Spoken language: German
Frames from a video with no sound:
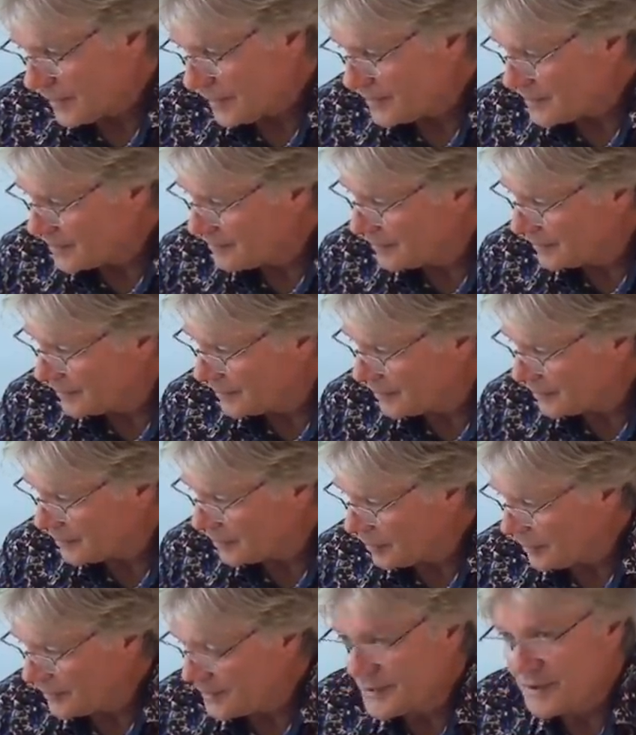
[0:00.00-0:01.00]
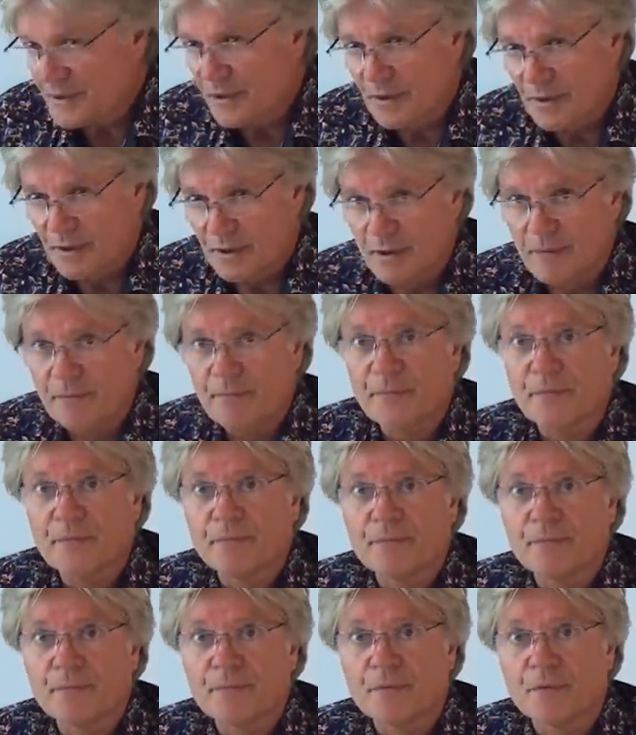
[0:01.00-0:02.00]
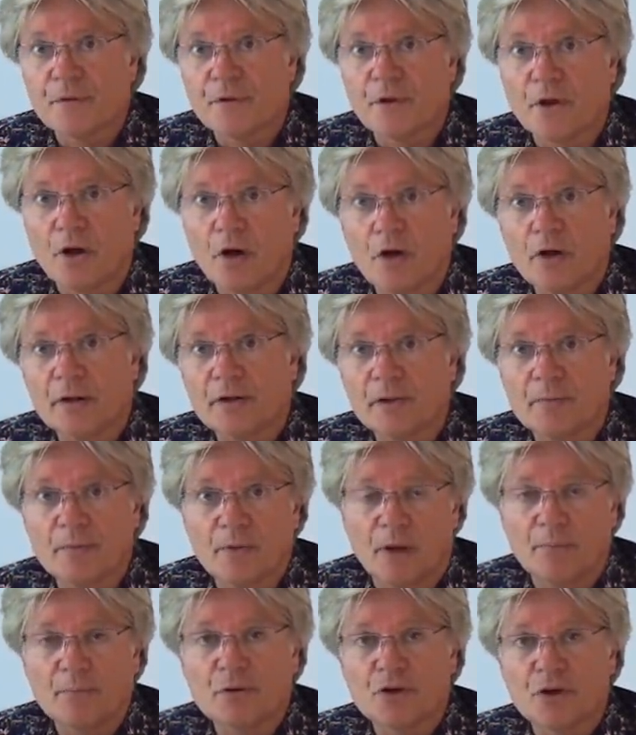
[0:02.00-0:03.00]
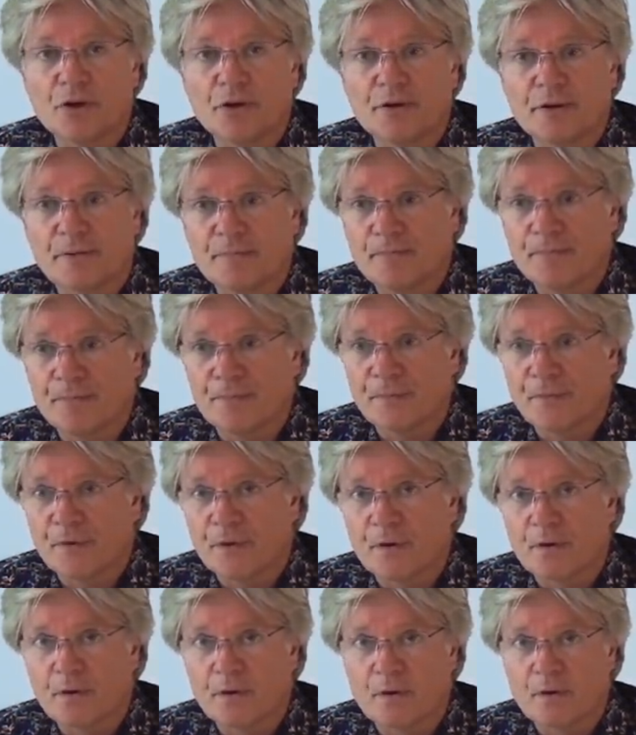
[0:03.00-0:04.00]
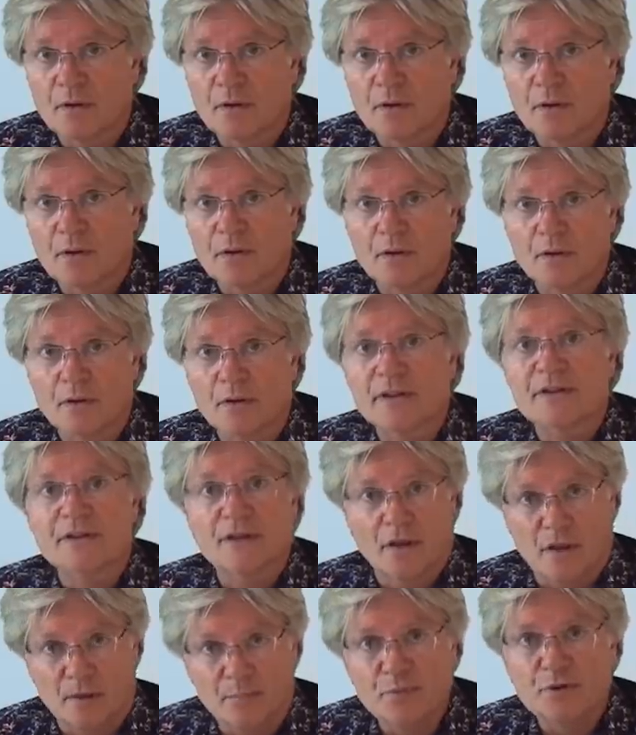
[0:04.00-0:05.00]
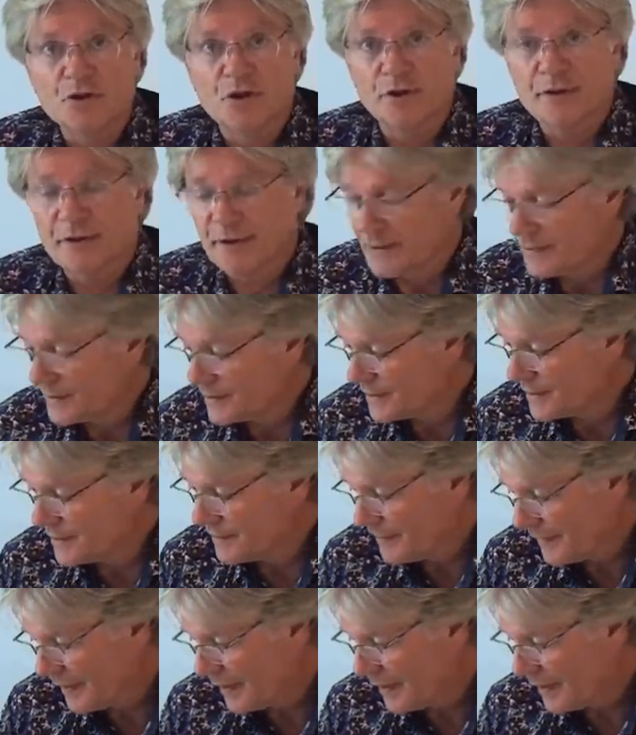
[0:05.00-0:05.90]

Es wird ganz sicher nach dem Abschalten des Abschaltens